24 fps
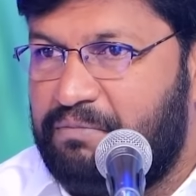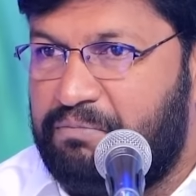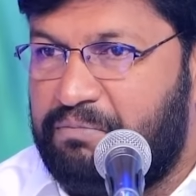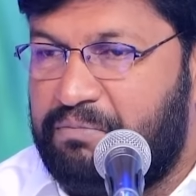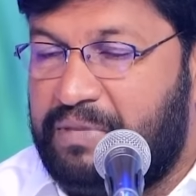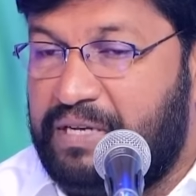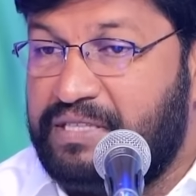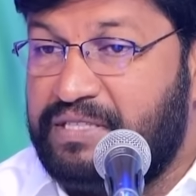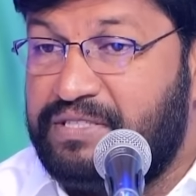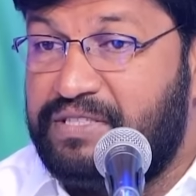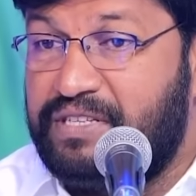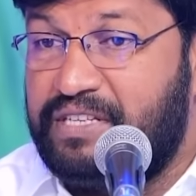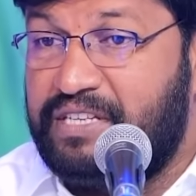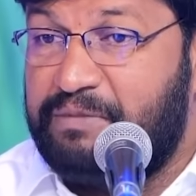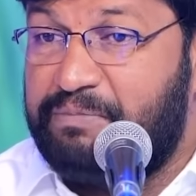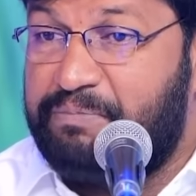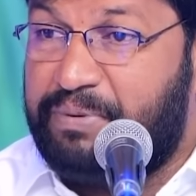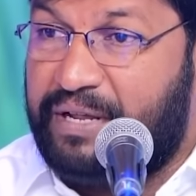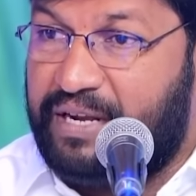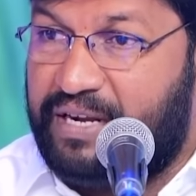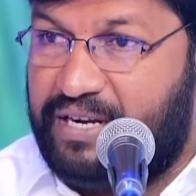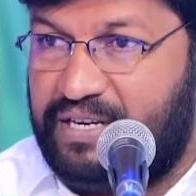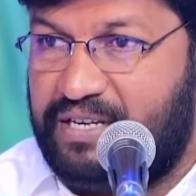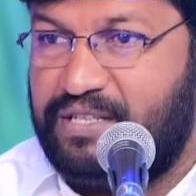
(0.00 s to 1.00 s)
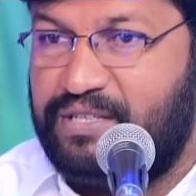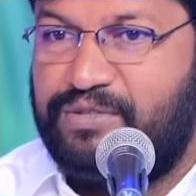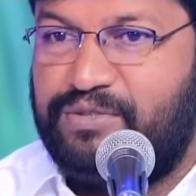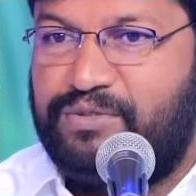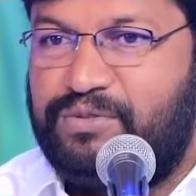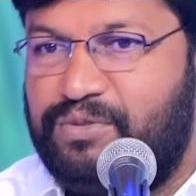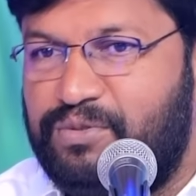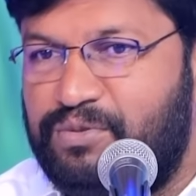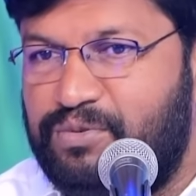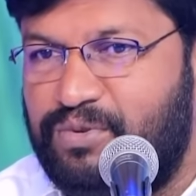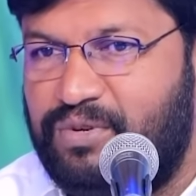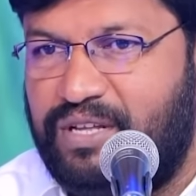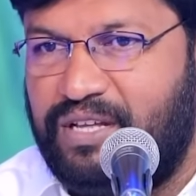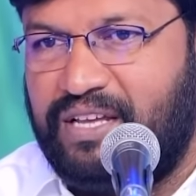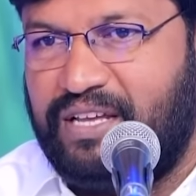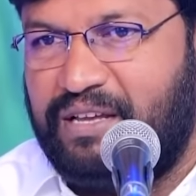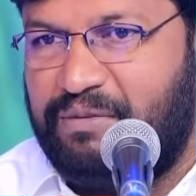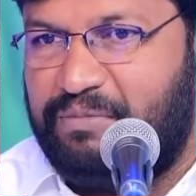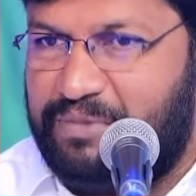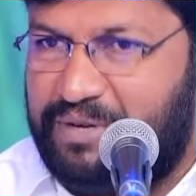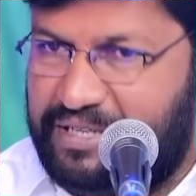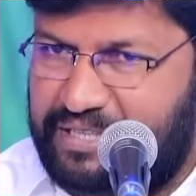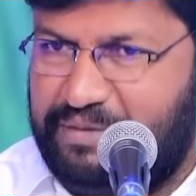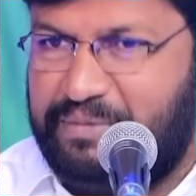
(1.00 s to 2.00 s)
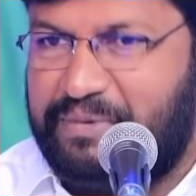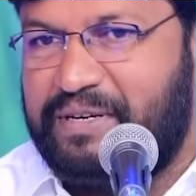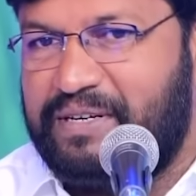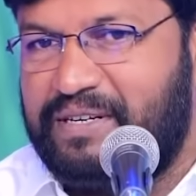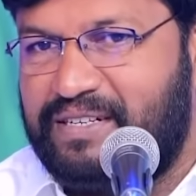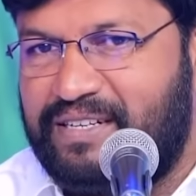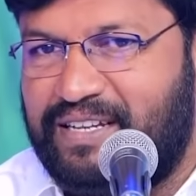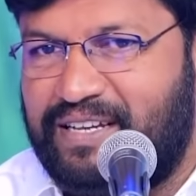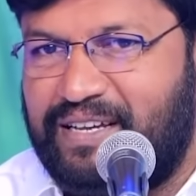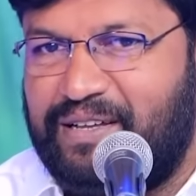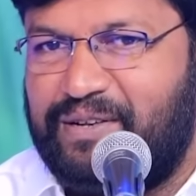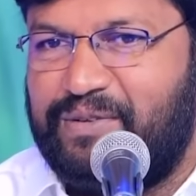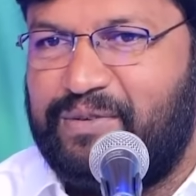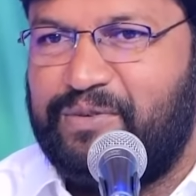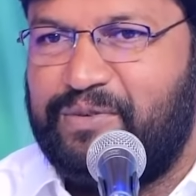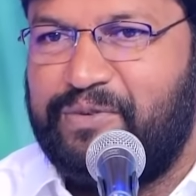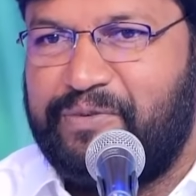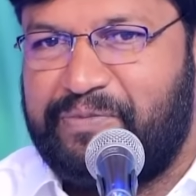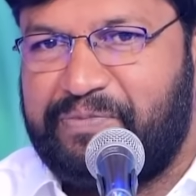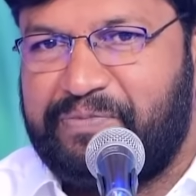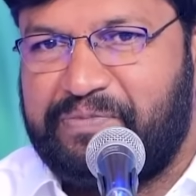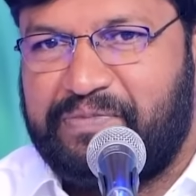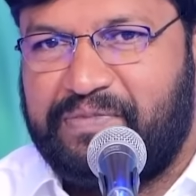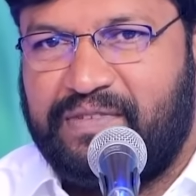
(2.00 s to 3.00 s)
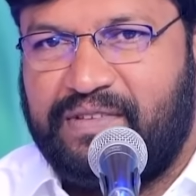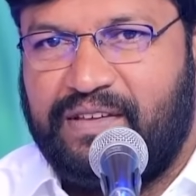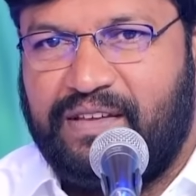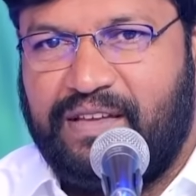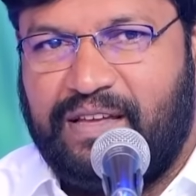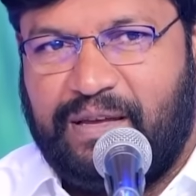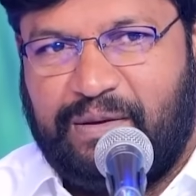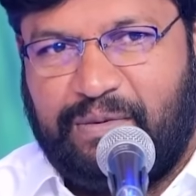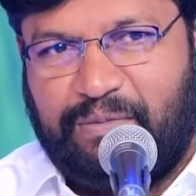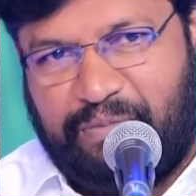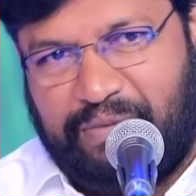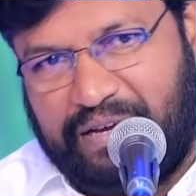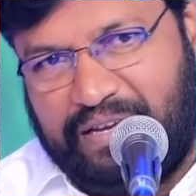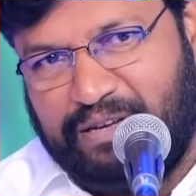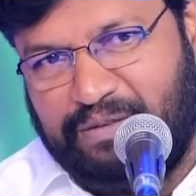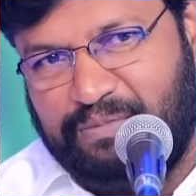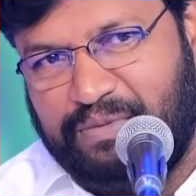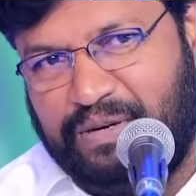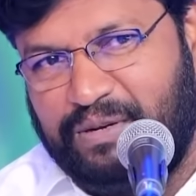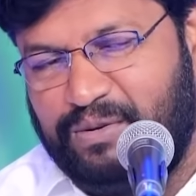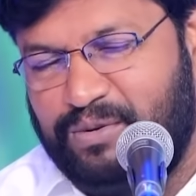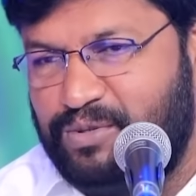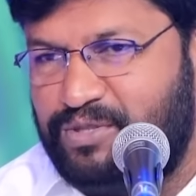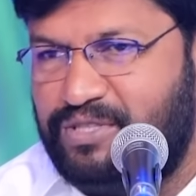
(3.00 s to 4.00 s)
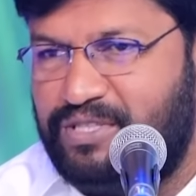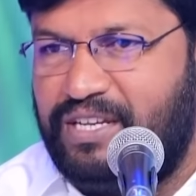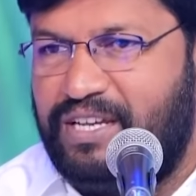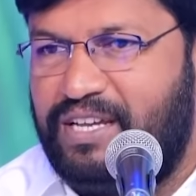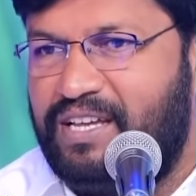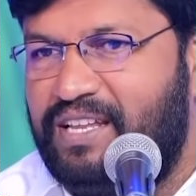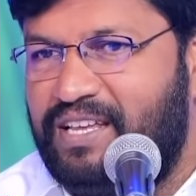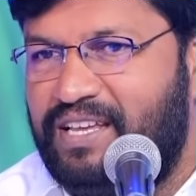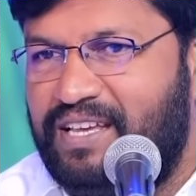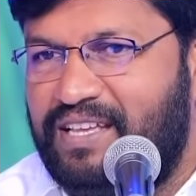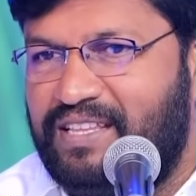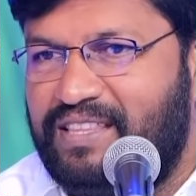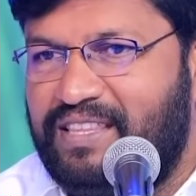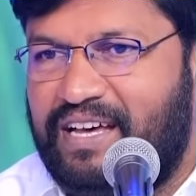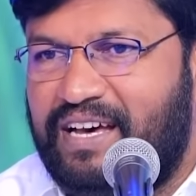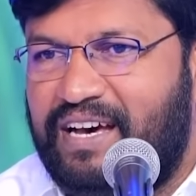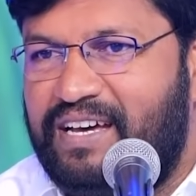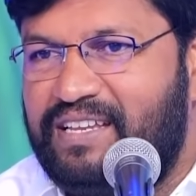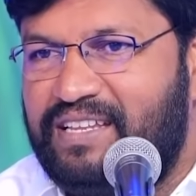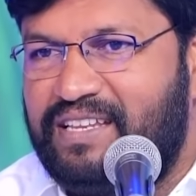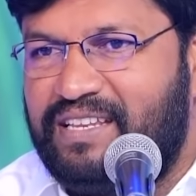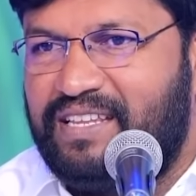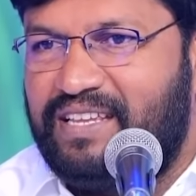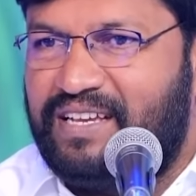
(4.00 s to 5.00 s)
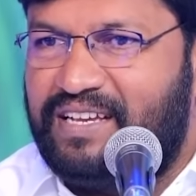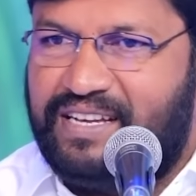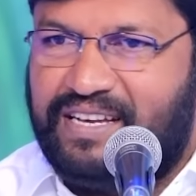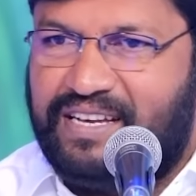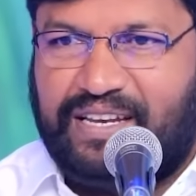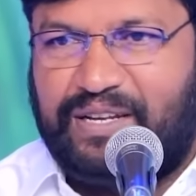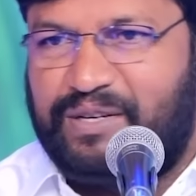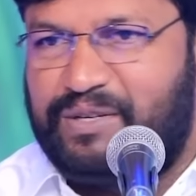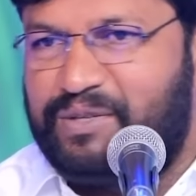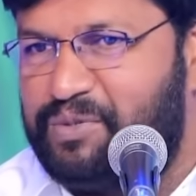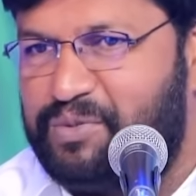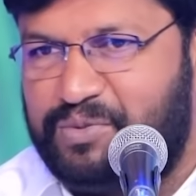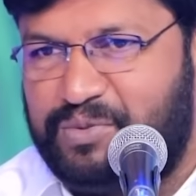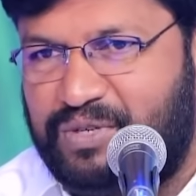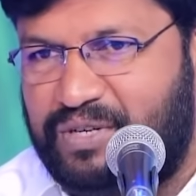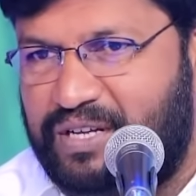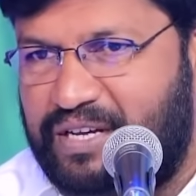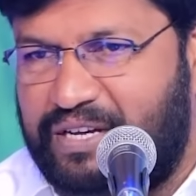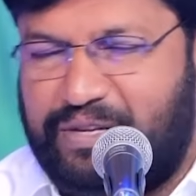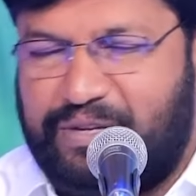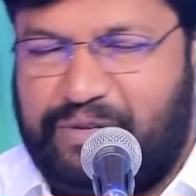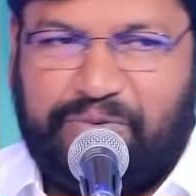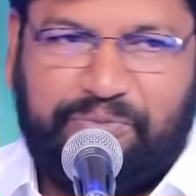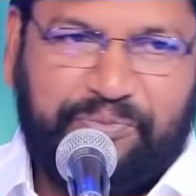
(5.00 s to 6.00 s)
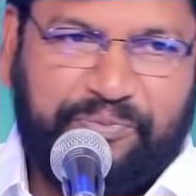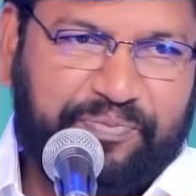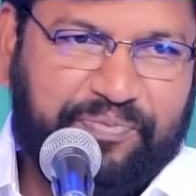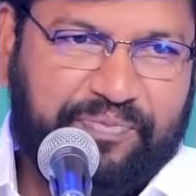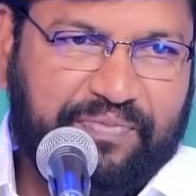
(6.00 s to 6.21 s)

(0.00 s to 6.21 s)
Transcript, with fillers: మంచిని ప్రకటిస్తుంటే మతమంటారు మహిమను చేరే దారిని కనకుంటారు